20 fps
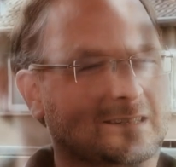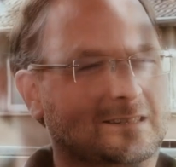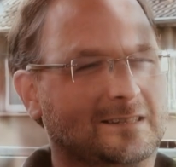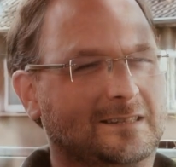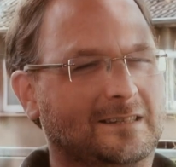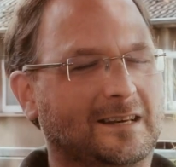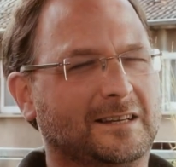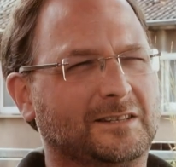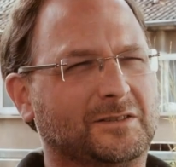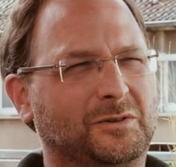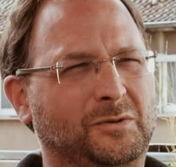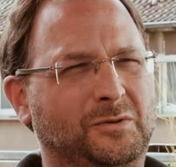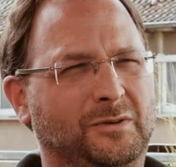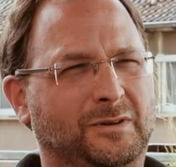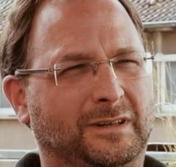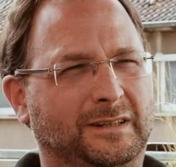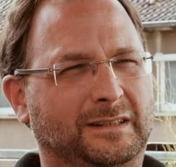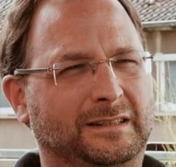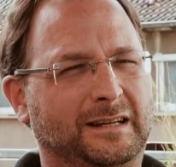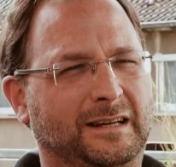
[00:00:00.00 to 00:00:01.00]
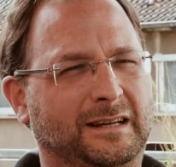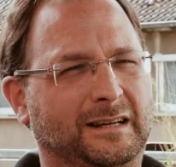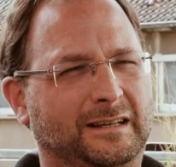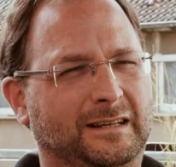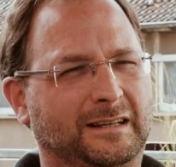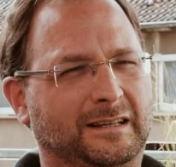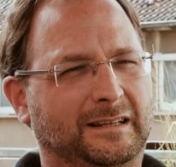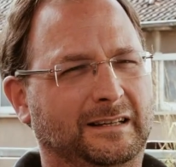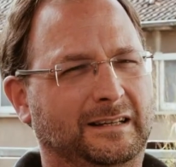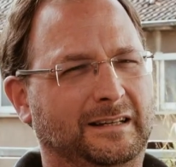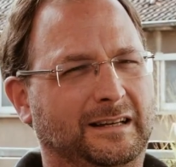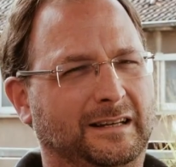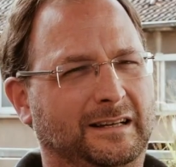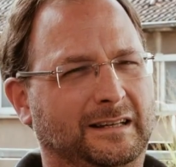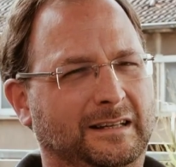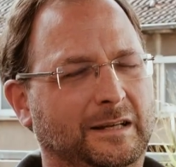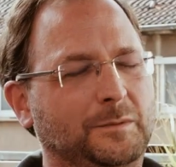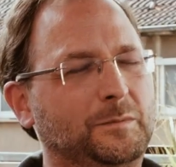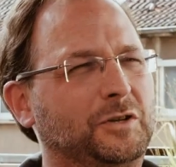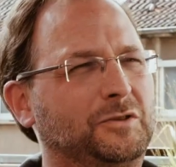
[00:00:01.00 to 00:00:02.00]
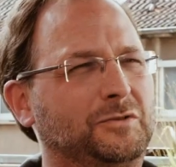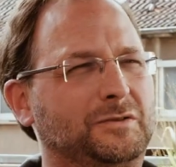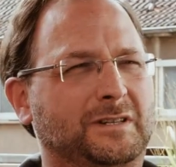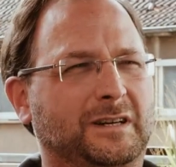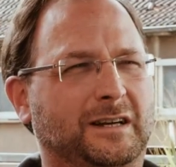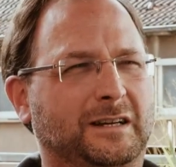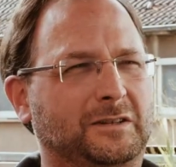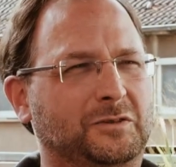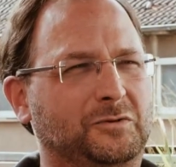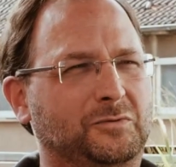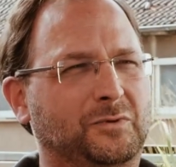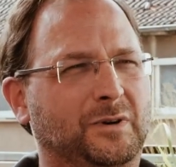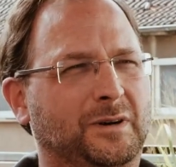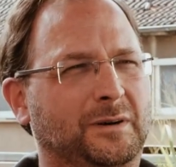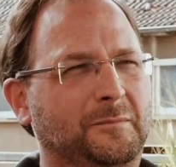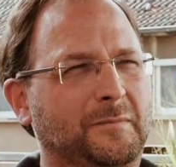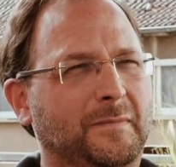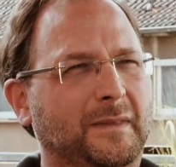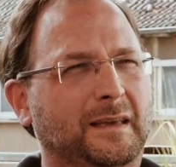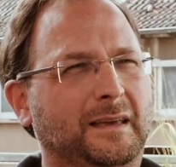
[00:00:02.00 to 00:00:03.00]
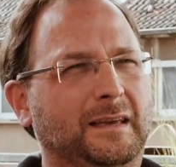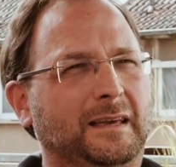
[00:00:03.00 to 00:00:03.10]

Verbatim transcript: es ist ja so, in der, in der Klimaschutzagentur